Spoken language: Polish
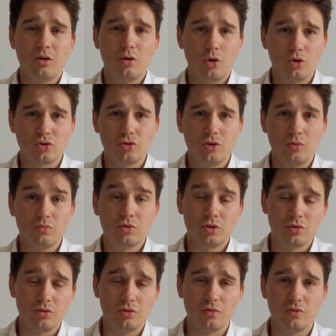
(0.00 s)
rosną,
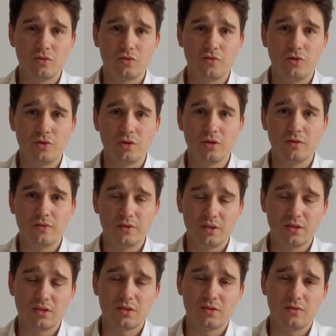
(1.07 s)
są to nowotwory,
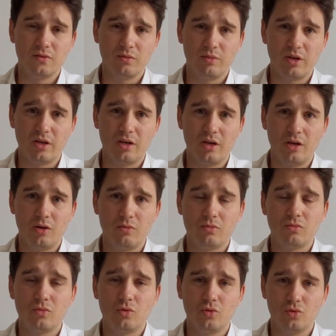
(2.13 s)
więc wymagają
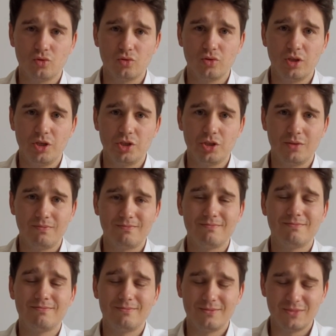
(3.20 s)
usunięcia.
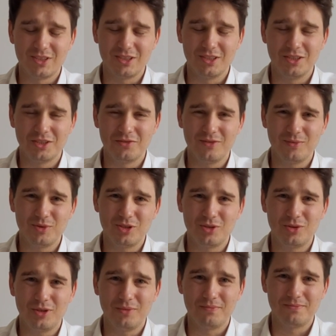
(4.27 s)
Serdecznie Wam dziękuję.